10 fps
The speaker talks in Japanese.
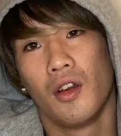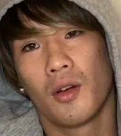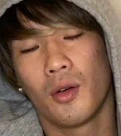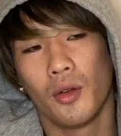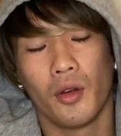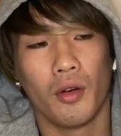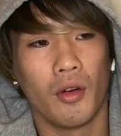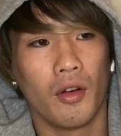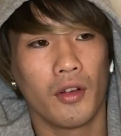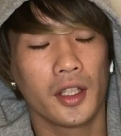こ
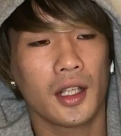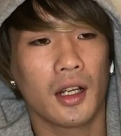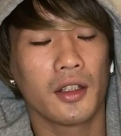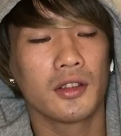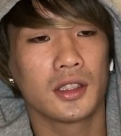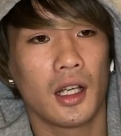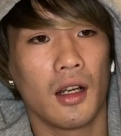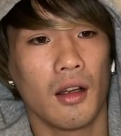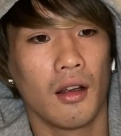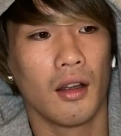の光のさ、
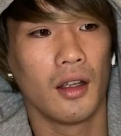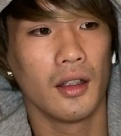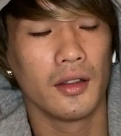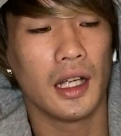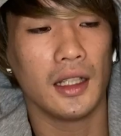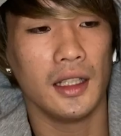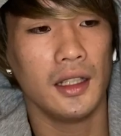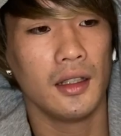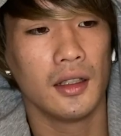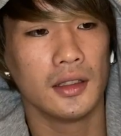何
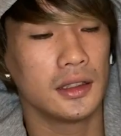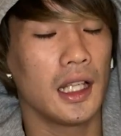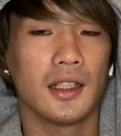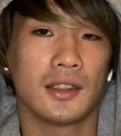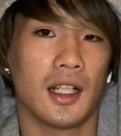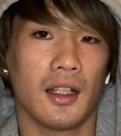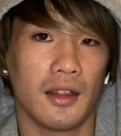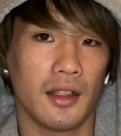センサーって。